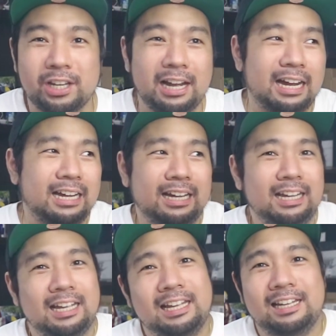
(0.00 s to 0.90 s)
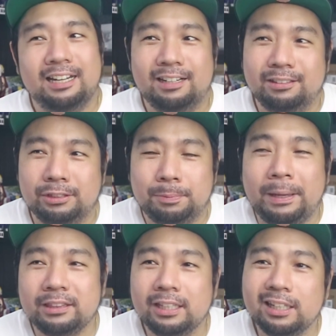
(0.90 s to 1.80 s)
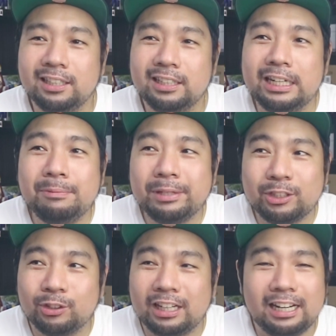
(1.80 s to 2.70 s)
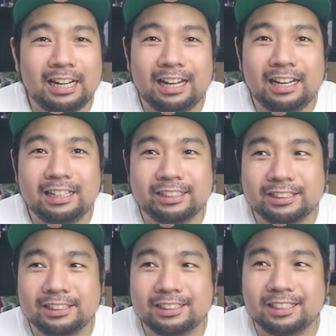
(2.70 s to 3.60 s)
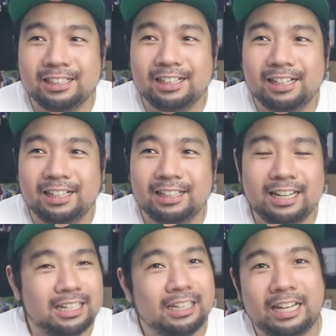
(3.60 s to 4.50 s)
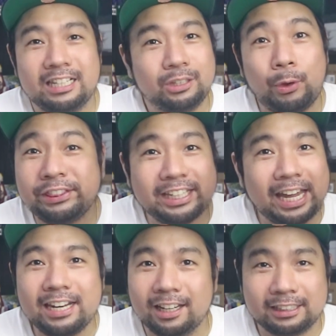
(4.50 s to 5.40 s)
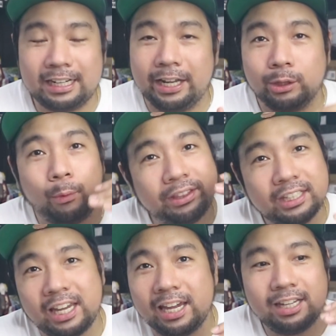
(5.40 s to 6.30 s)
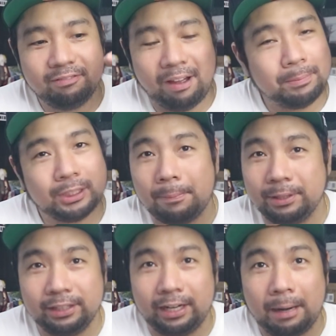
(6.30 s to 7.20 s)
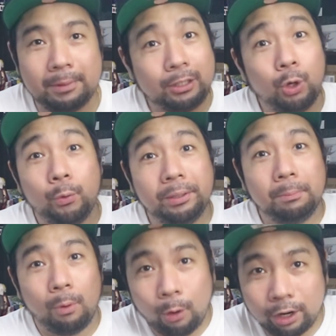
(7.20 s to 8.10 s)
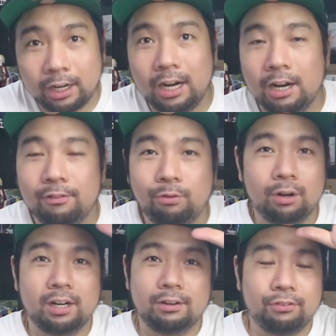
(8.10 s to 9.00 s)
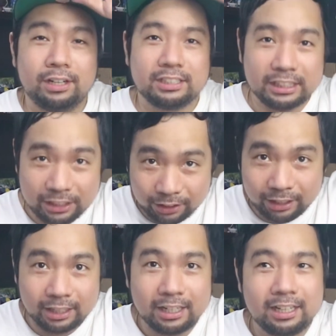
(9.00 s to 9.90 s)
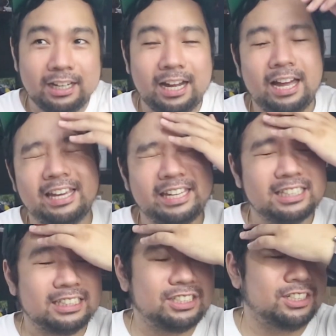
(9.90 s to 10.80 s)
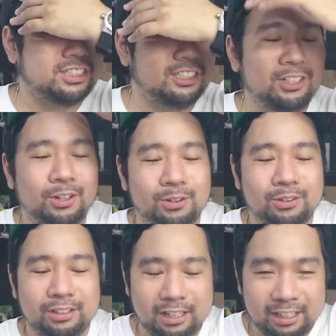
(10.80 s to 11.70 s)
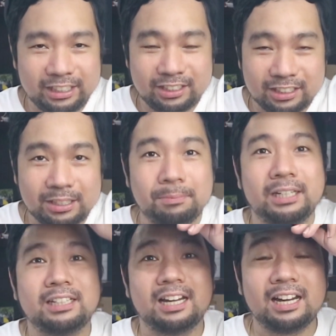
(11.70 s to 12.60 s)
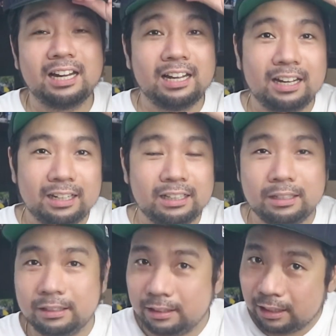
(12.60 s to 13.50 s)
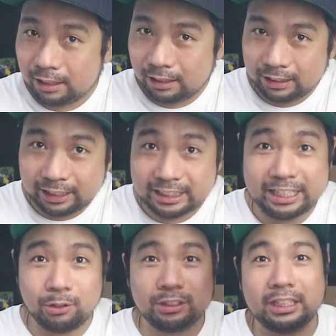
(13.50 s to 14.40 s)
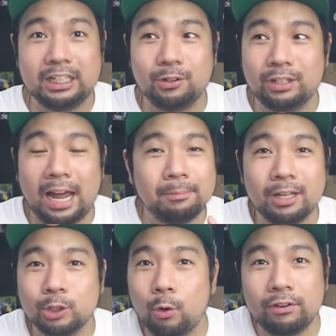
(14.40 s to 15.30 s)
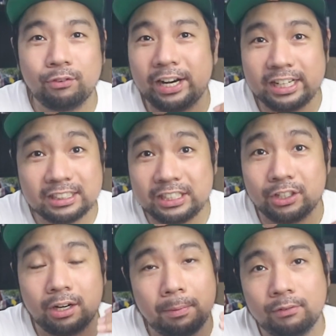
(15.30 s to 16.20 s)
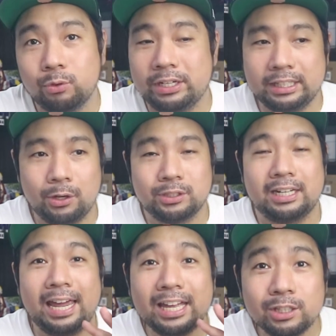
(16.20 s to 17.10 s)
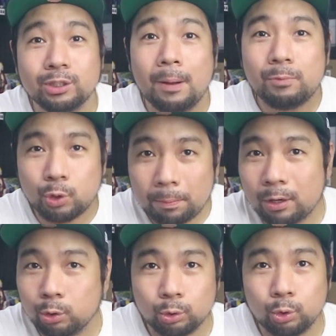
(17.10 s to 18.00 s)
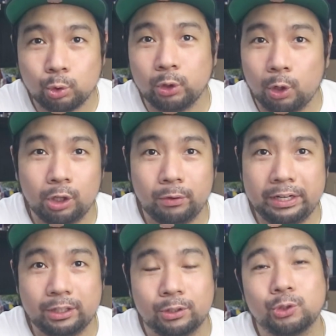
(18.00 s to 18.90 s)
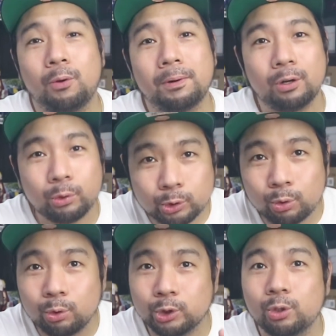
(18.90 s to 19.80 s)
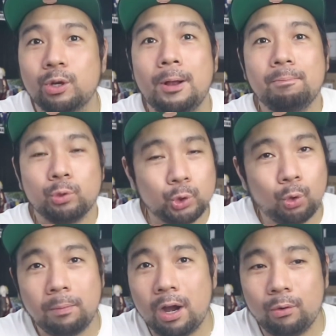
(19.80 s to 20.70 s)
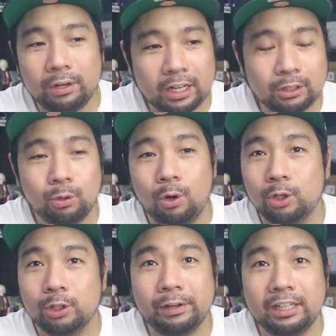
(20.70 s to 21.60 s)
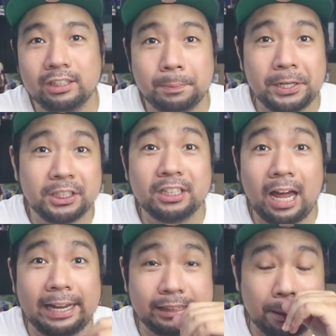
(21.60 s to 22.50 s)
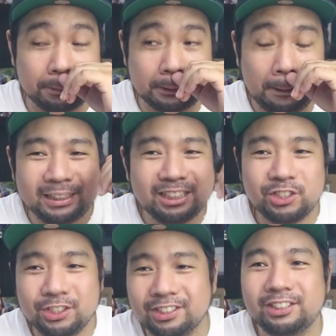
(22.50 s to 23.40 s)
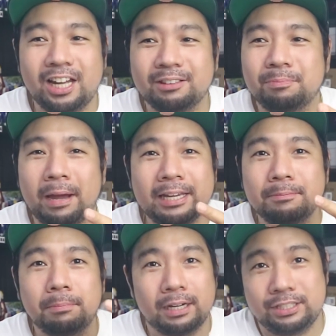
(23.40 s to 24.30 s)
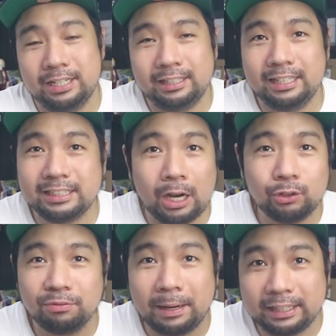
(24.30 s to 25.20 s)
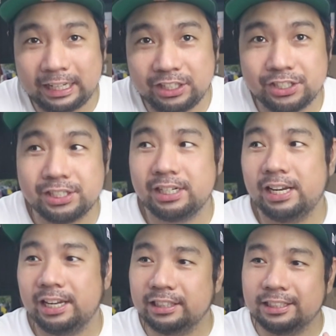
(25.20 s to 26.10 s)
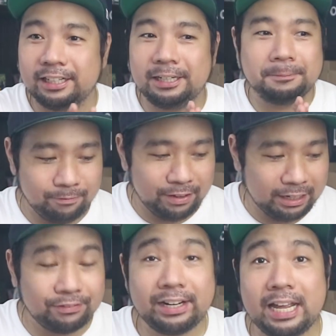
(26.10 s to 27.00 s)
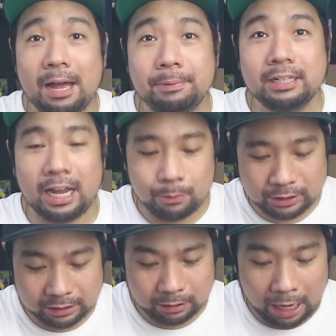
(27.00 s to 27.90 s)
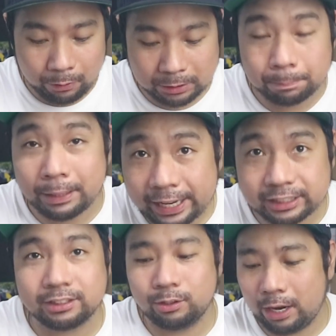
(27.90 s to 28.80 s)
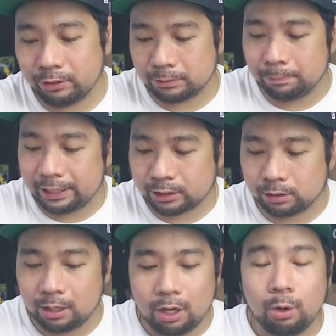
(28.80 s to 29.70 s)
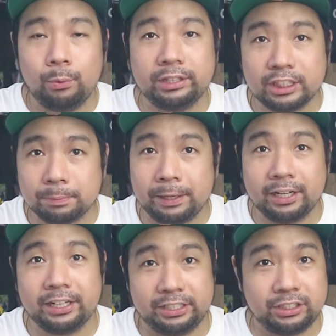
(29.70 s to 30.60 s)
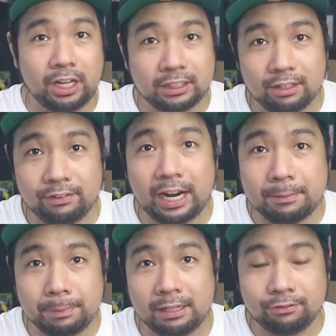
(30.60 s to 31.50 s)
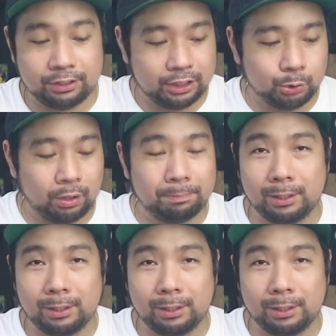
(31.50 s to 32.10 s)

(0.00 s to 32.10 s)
Saka, spending limit ko talaga is uh, 20k lang talaga. 20k, I'm stopping there. I'm not going more for for a sneaker. Uh, I guess it's just, you know, uh, it's just something na nag, uh, nag ako sa sarili ko na I'm not going for any sneaker above 20,000. And sobrang gustong gusto ko yung colorway na to. Sobrang gustong gustong gusto ko makakuha ng ganitong colorway, especially the high tops. But it's just not my budget. It's out of my range. And uh, I'm very very happy na I was I was blessed, no? I was blessed with the spare. This is not given. I paid for this one.